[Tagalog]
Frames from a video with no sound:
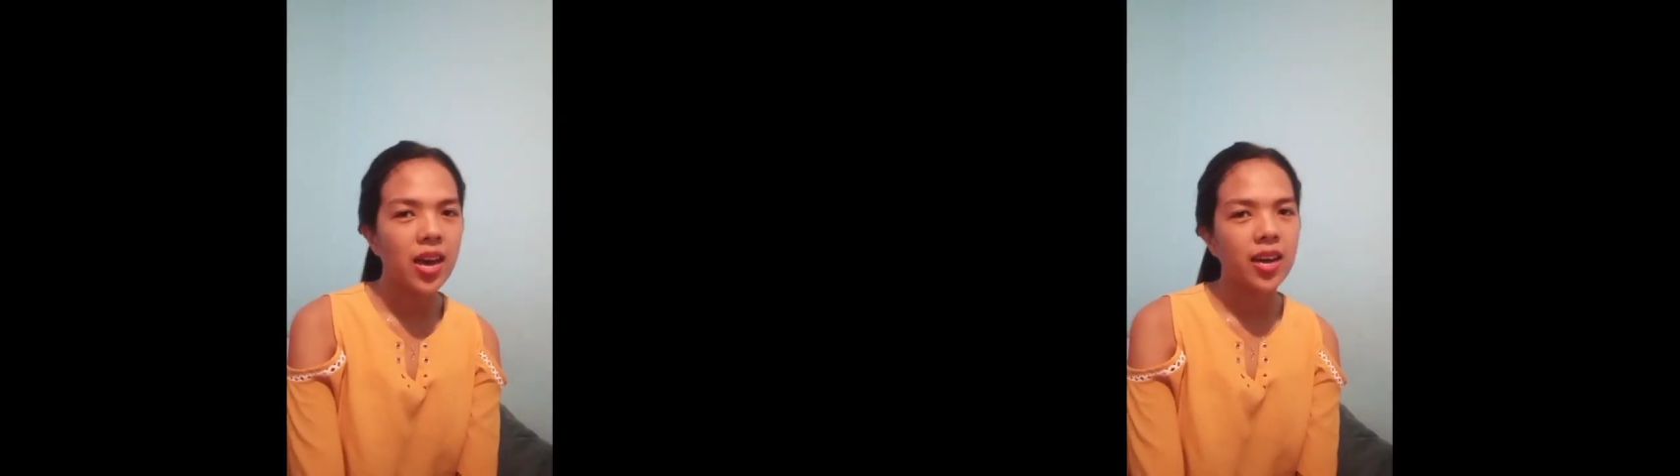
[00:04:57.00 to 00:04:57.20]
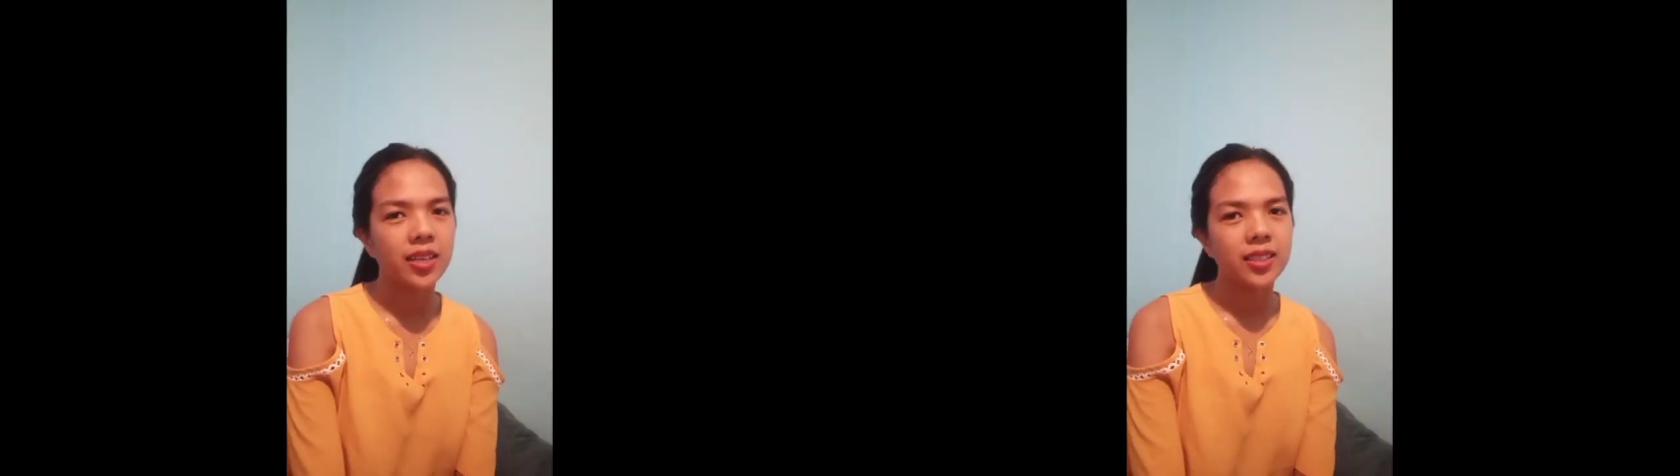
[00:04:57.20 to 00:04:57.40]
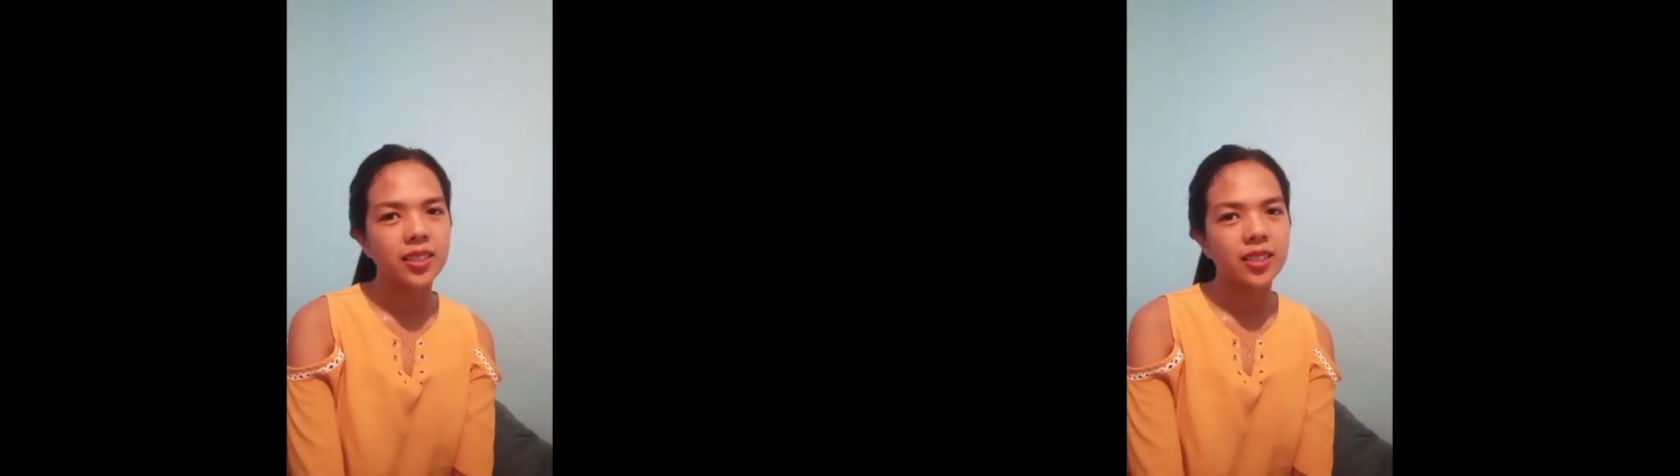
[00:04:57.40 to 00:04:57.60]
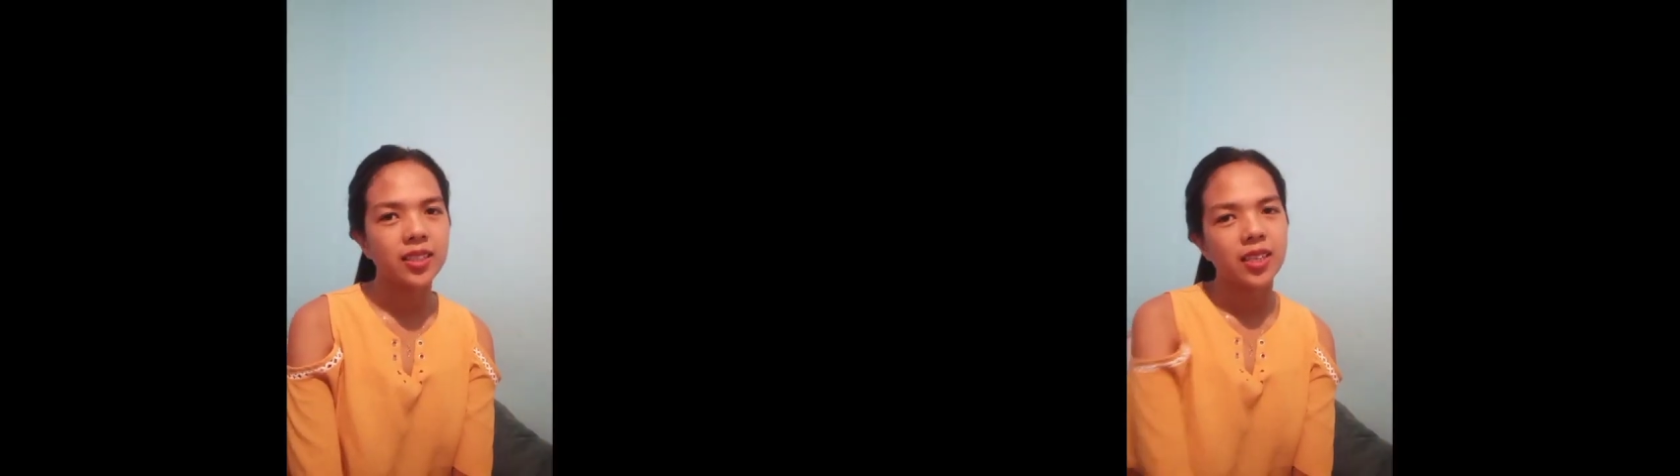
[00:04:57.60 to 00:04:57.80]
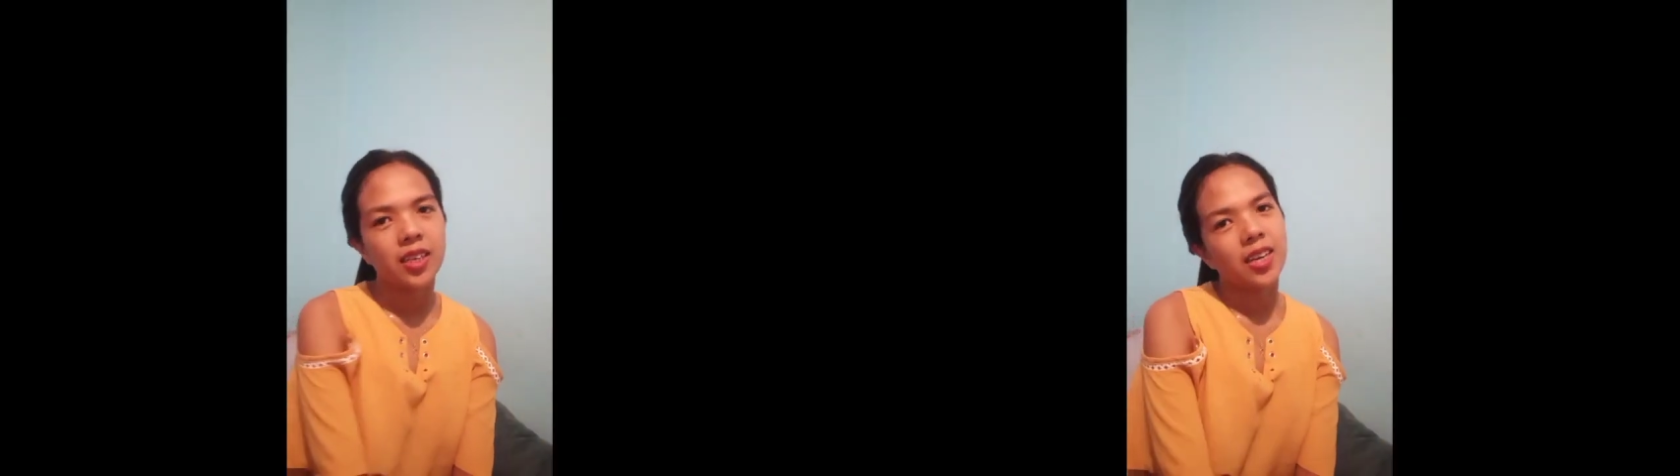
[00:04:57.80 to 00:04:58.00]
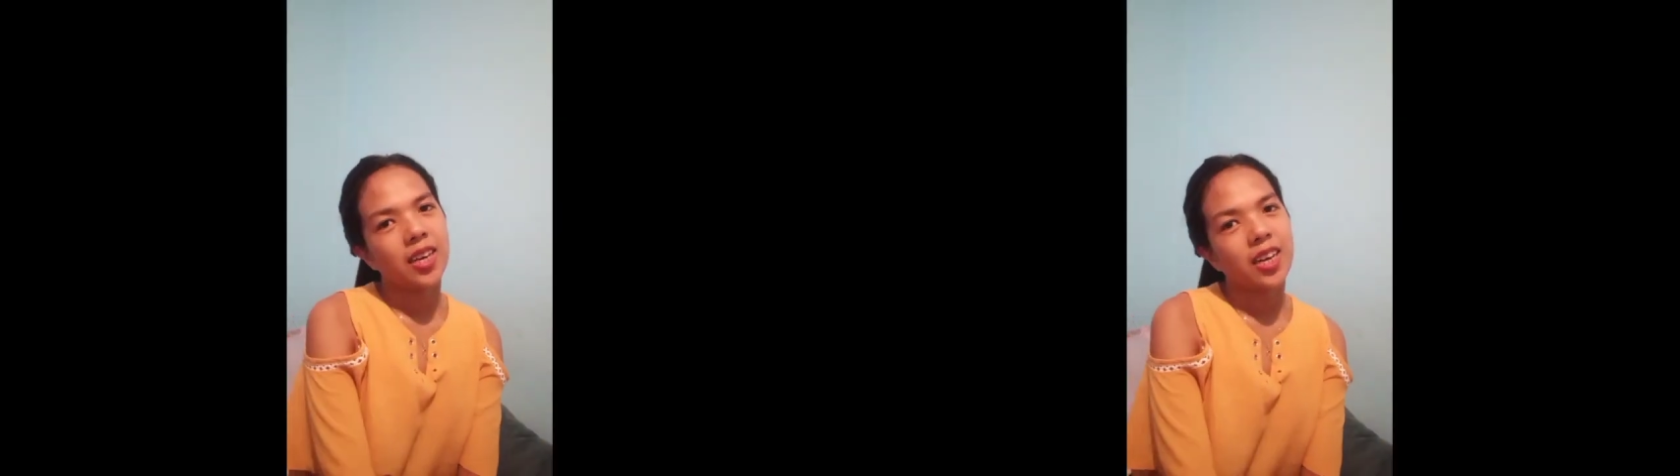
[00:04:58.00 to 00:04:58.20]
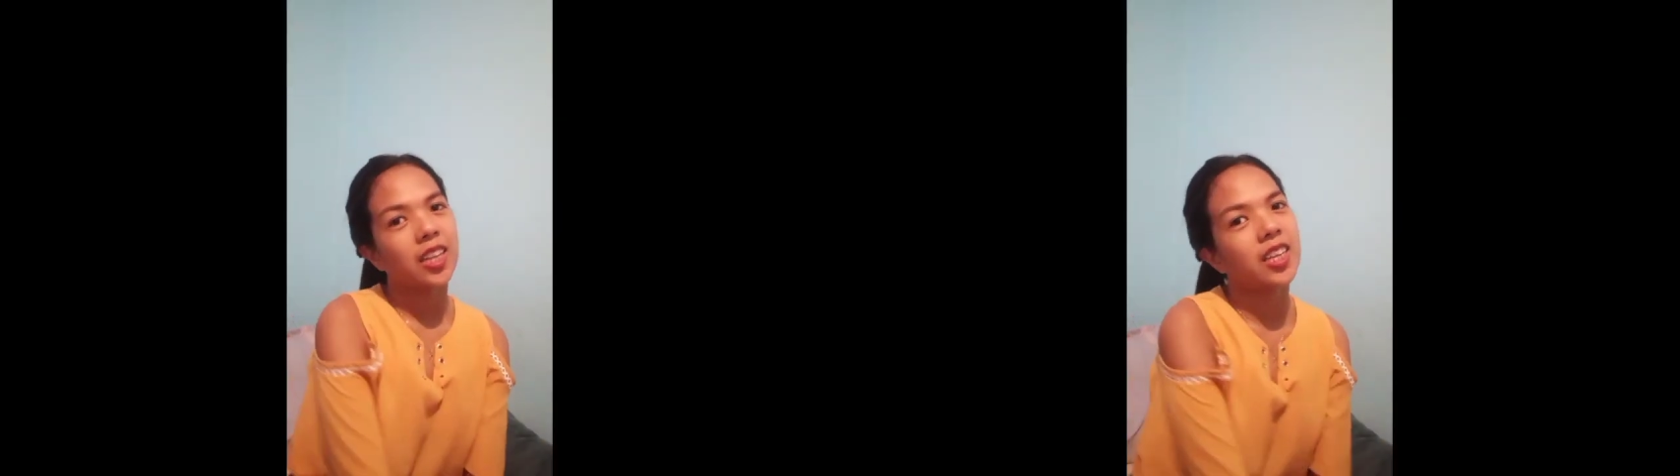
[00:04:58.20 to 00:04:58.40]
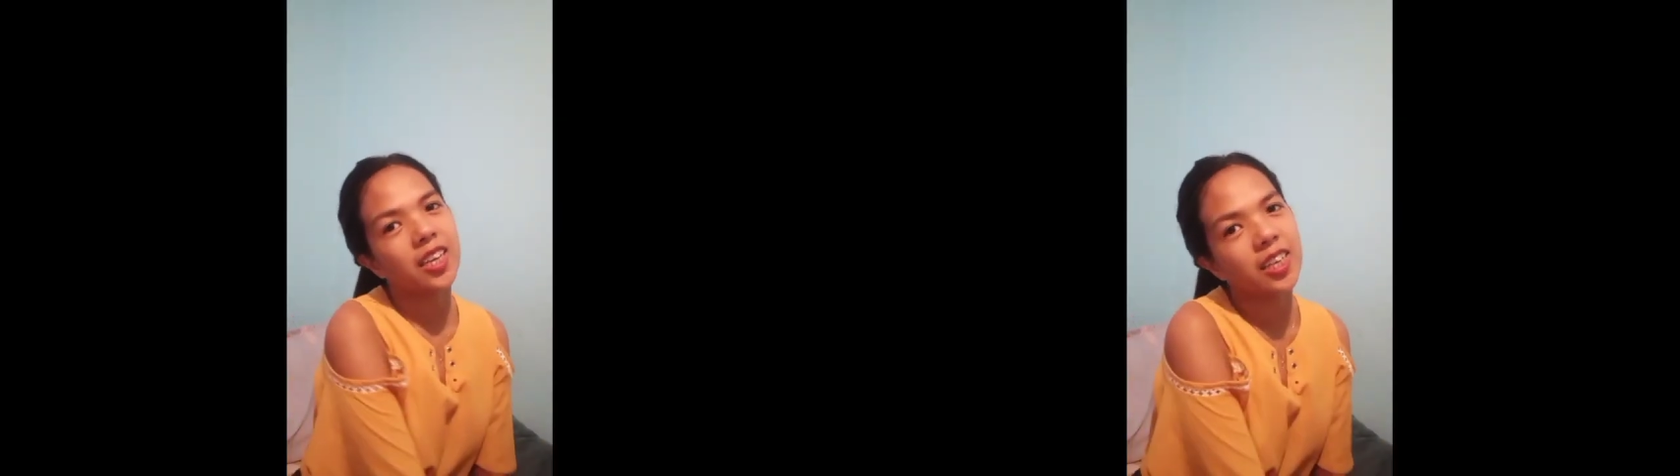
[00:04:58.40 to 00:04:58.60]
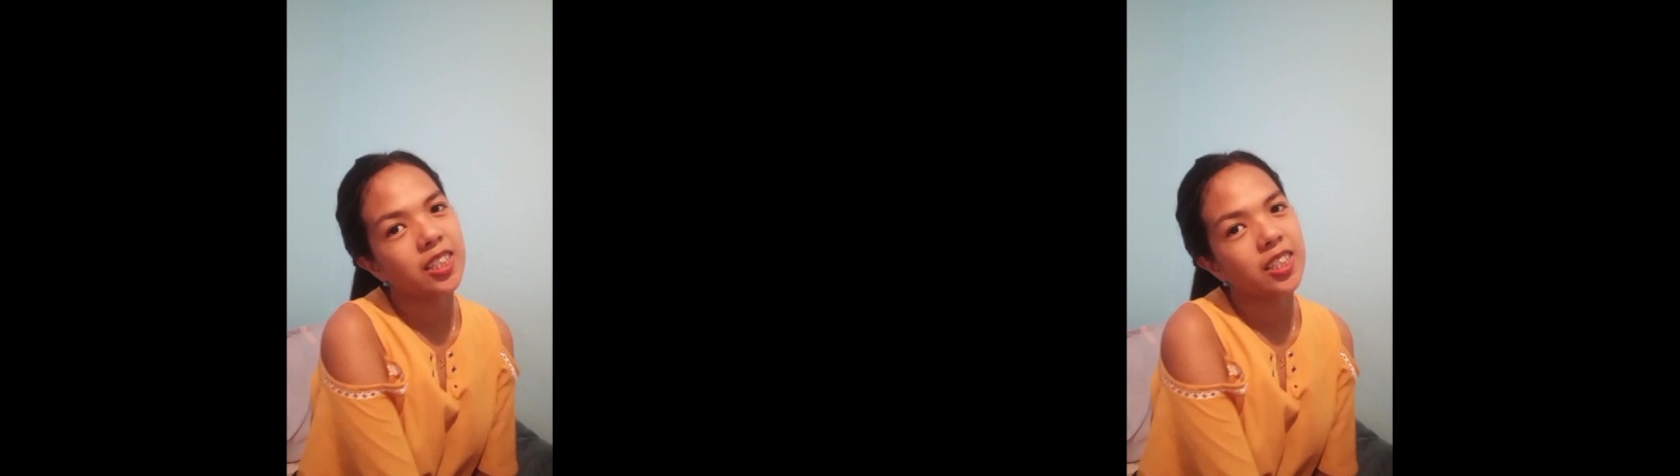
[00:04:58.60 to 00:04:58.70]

and click